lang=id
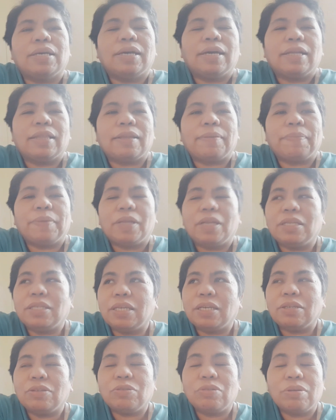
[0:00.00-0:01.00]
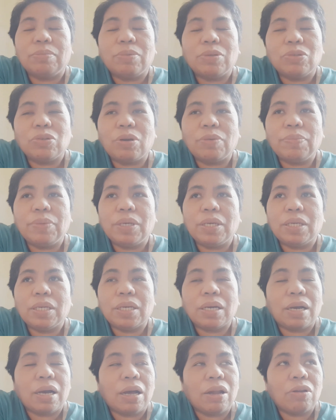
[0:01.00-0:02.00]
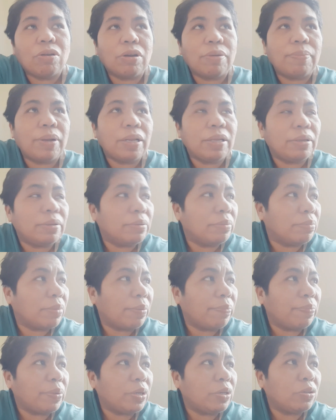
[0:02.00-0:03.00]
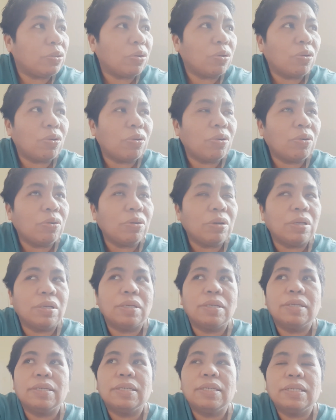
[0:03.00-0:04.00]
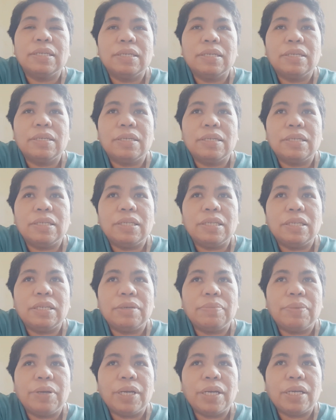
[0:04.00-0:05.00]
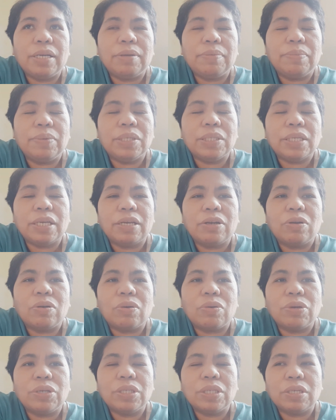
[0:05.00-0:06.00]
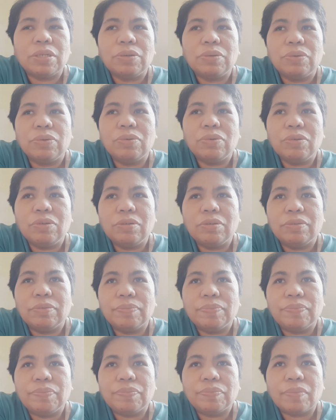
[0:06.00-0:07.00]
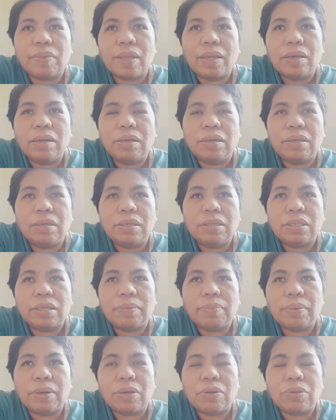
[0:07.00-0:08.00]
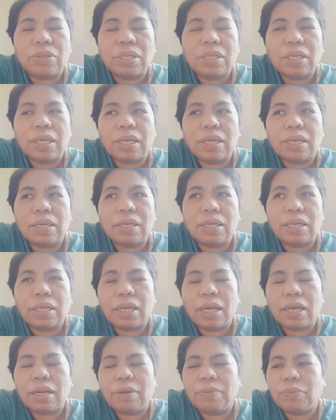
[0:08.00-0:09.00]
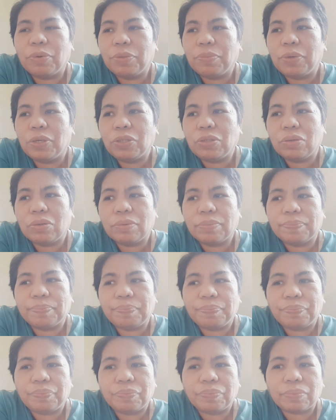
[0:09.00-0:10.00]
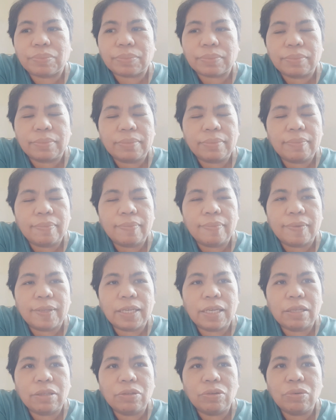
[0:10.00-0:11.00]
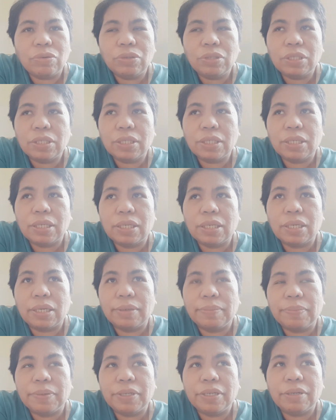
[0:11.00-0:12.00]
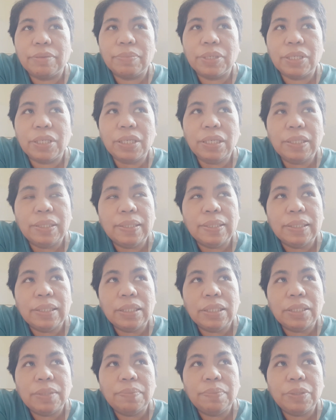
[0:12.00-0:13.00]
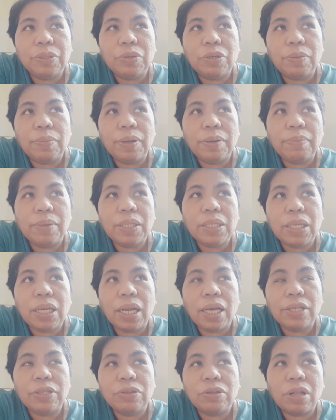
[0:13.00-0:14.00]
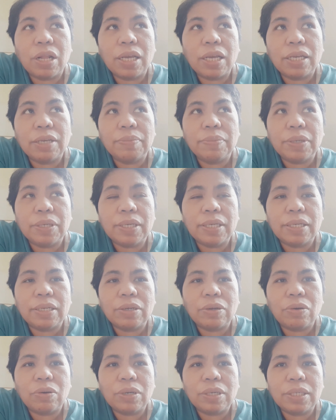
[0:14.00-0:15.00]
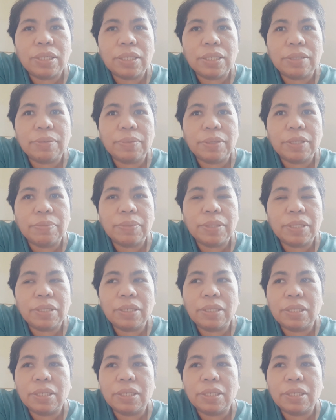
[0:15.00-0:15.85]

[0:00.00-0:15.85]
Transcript: tapi tadi saya sudah bilang suami kalau kembali mampir di toko di baker beli saya croissant dulu sama rotinya anak-anak buat besok terus uh, apa namanya minggu depan masih lanjut lagi bikin order teman-teman